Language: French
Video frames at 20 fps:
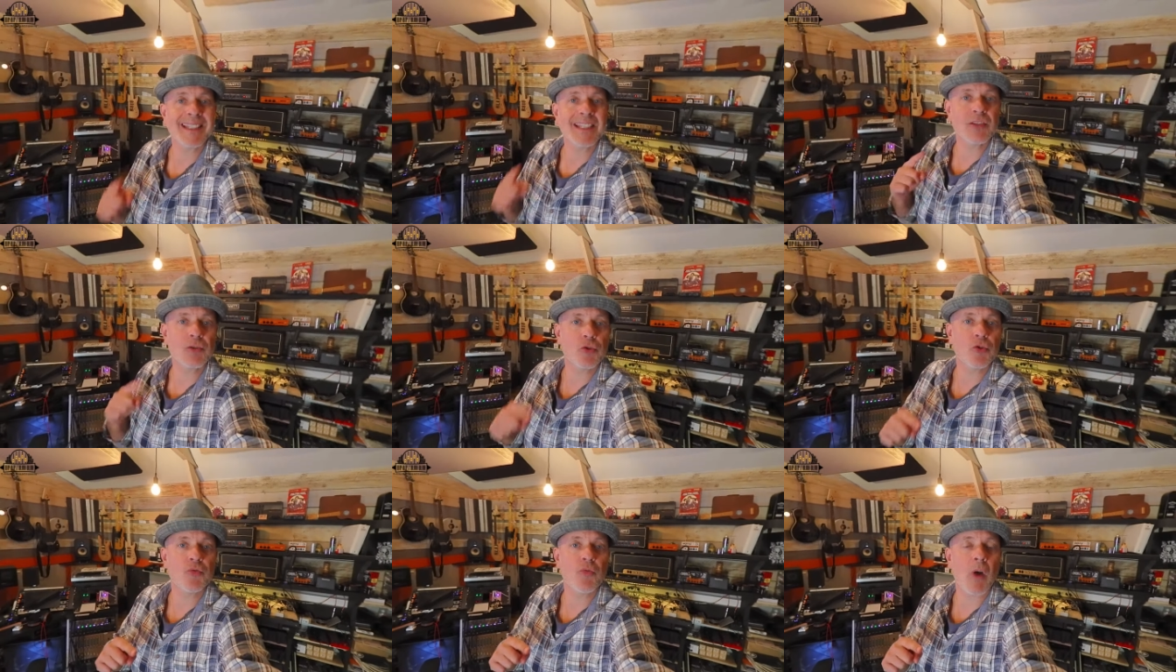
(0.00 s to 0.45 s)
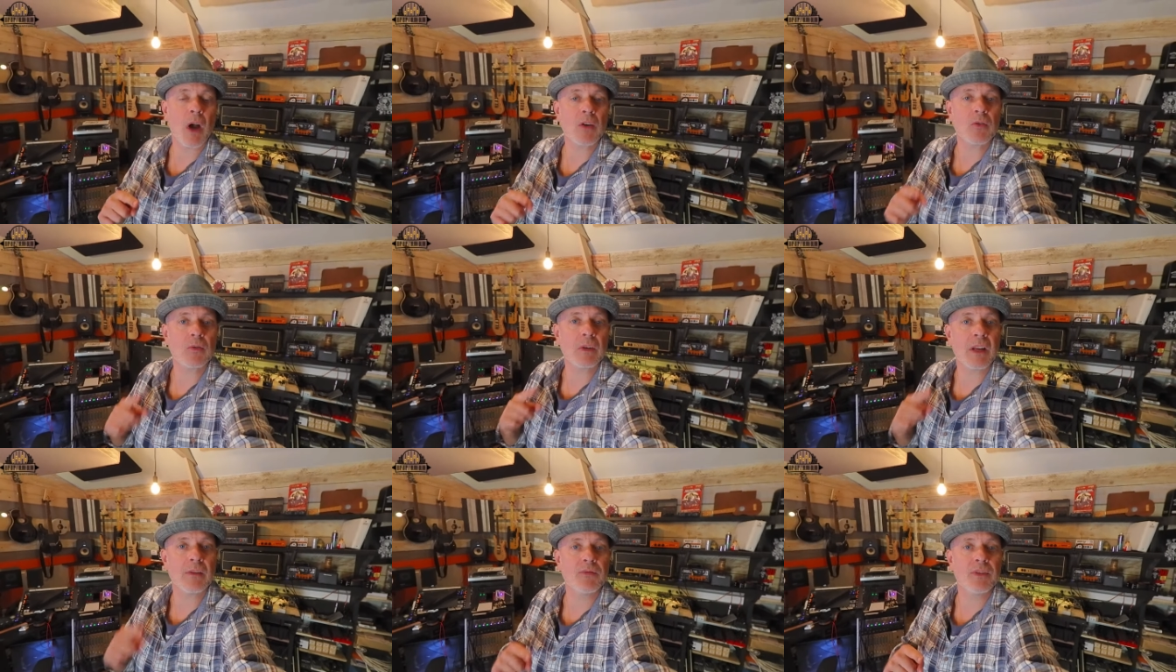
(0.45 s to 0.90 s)
si ce que je vous
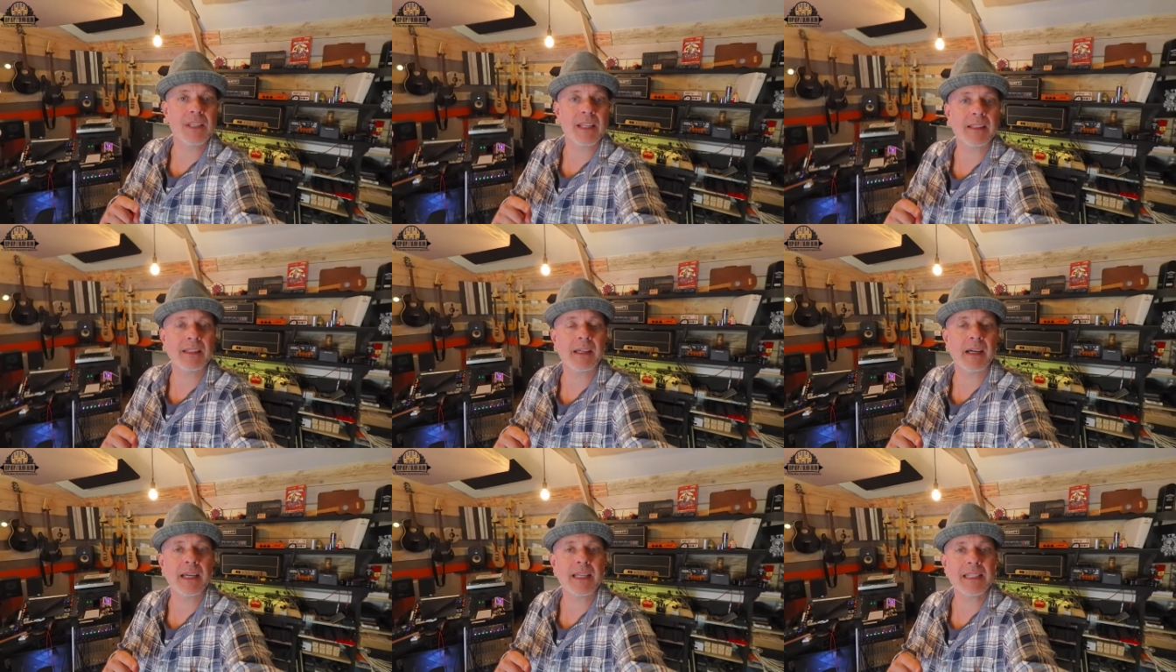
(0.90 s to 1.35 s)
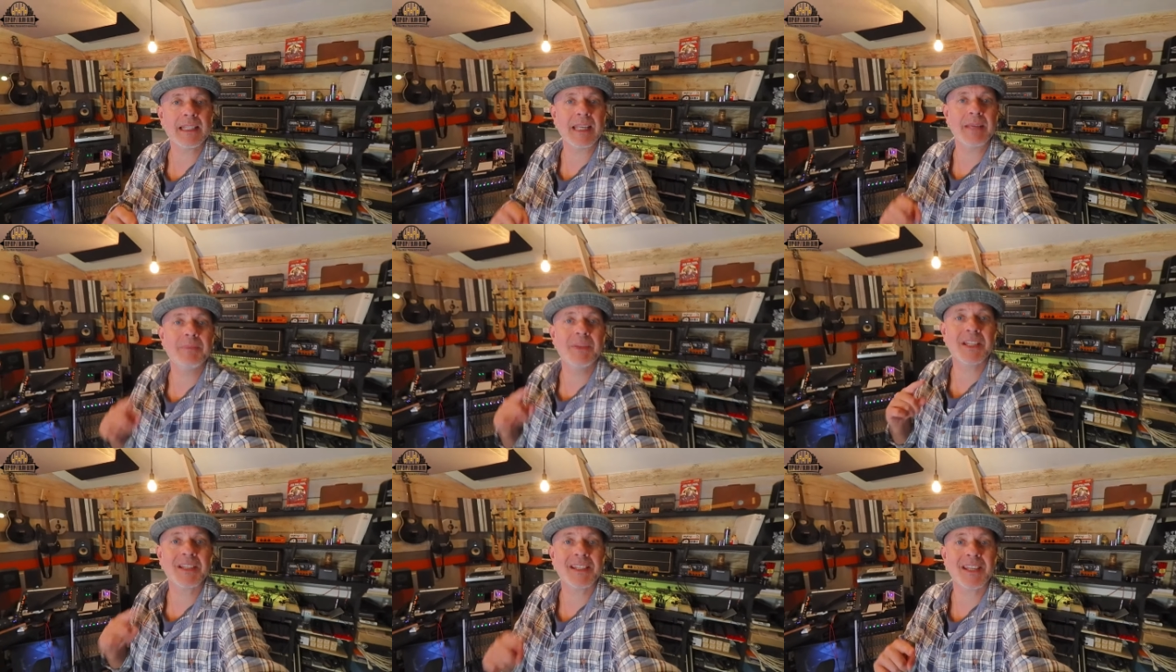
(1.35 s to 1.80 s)
raconte là vous intéresse,
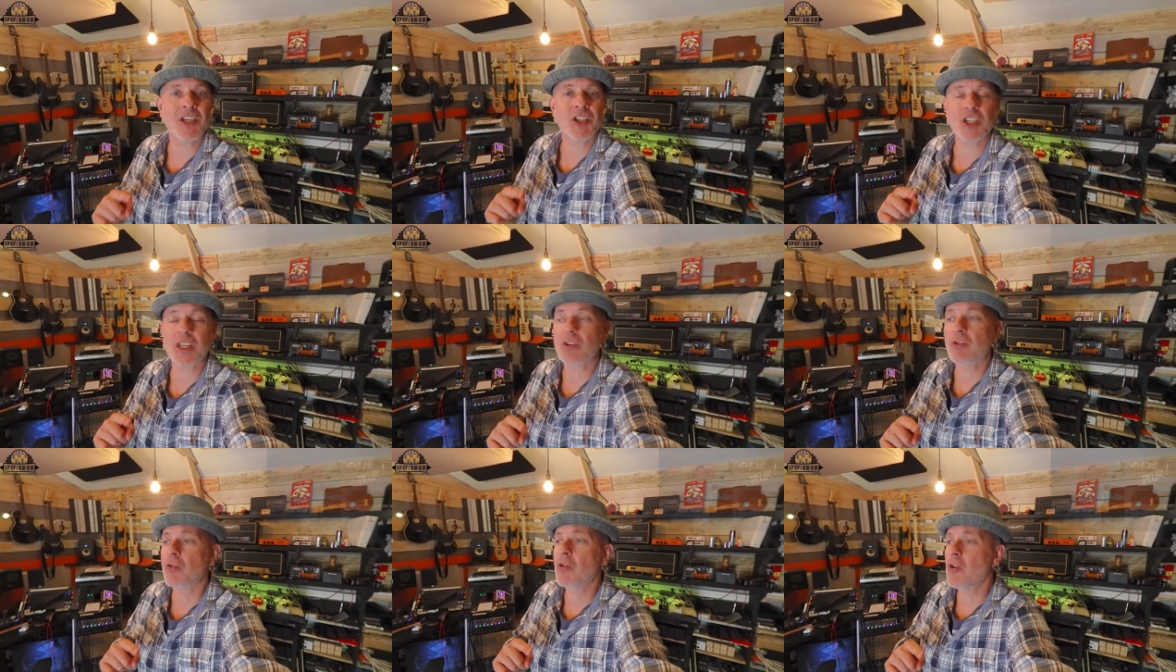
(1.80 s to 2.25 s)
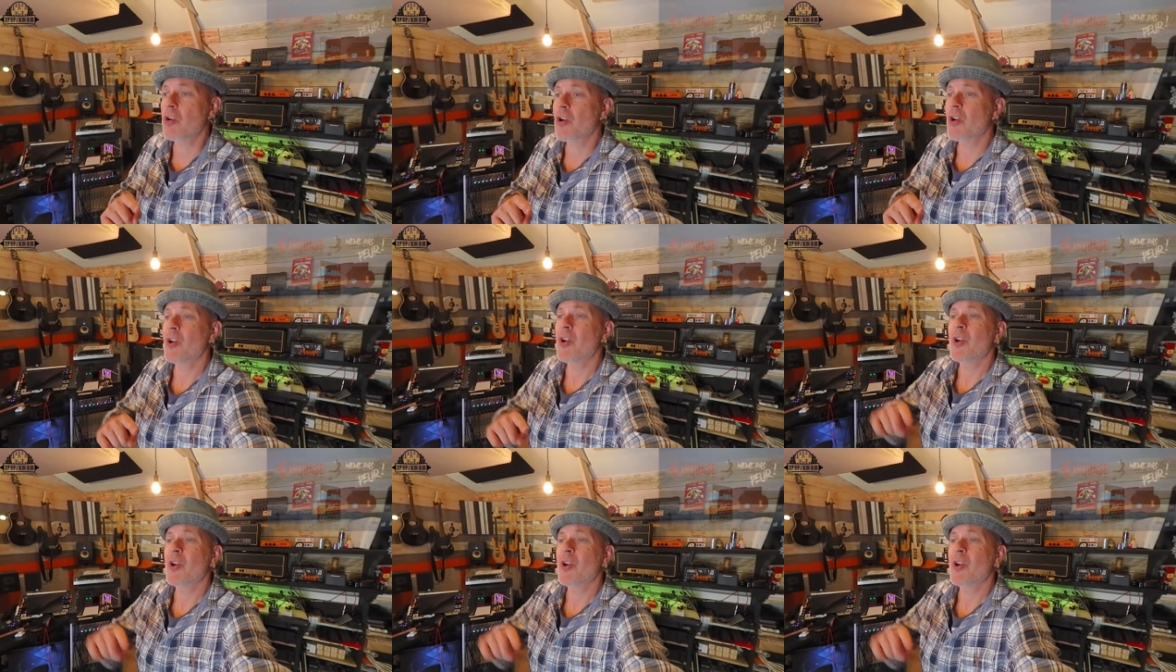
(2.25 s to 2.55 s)
eh bien sachez que